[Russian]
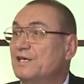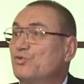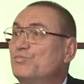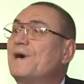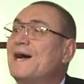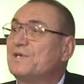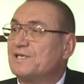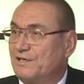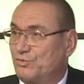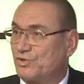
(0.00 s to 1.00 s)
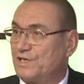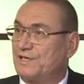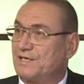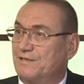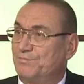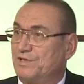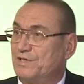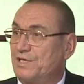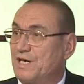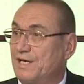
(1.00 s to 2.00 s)
ту память, которая нас
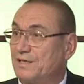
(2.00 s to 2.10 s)
объединяет.